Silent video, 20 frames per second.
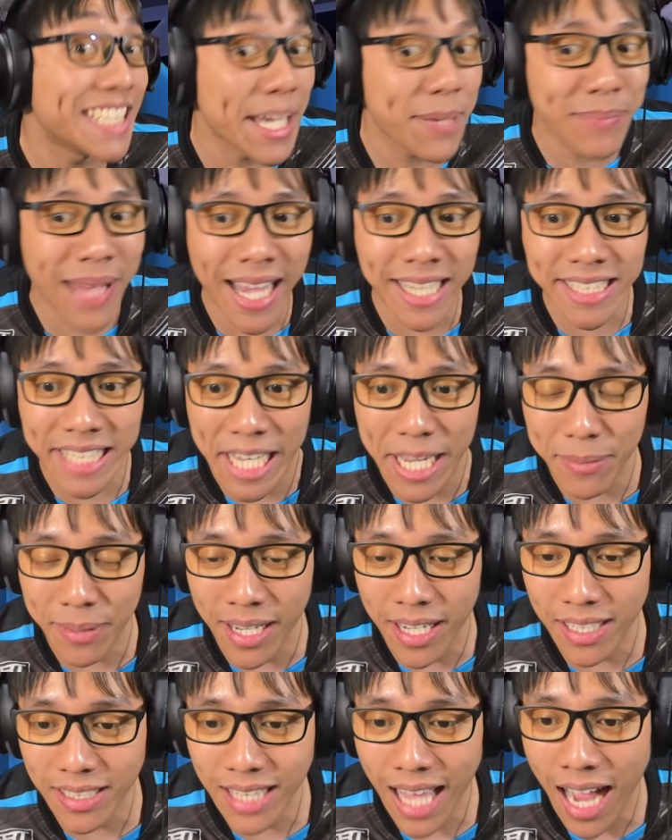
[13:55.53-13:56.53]
เซฟได้เซฟ
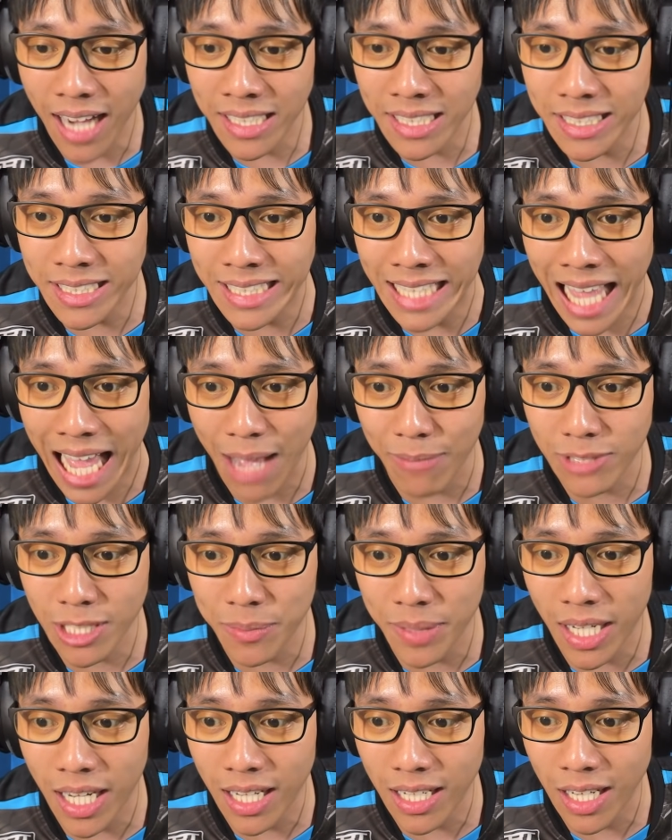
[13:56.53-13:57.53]
ฮะทางเดินหาม
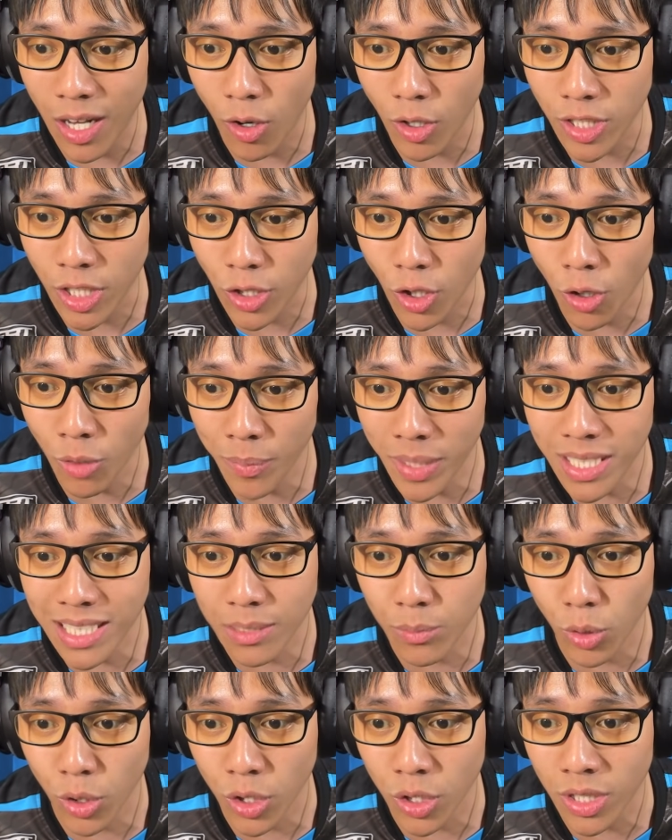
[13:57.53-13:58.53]
ใช่ไหมฮะเราก็จะต้องมา
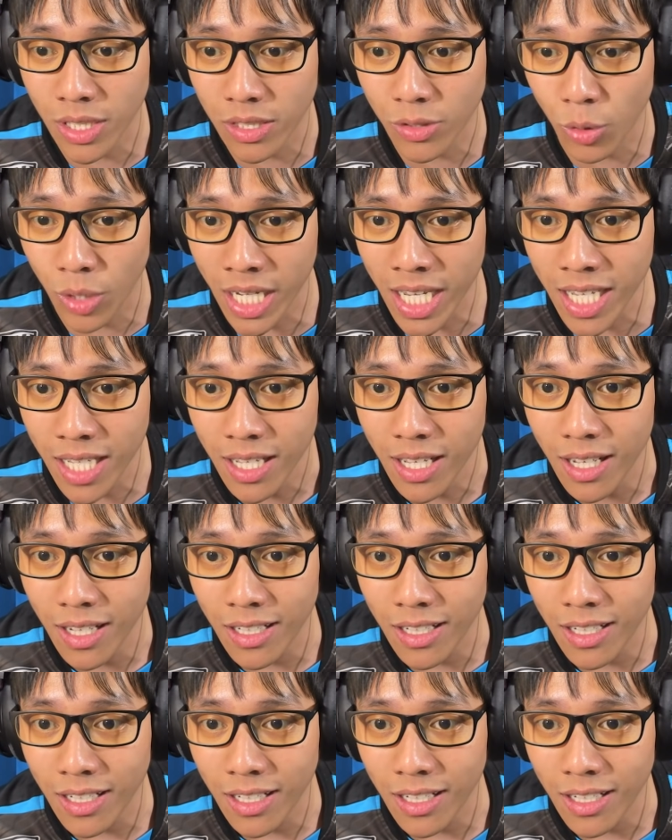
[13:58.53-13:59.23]
ยืนบนตรงนี้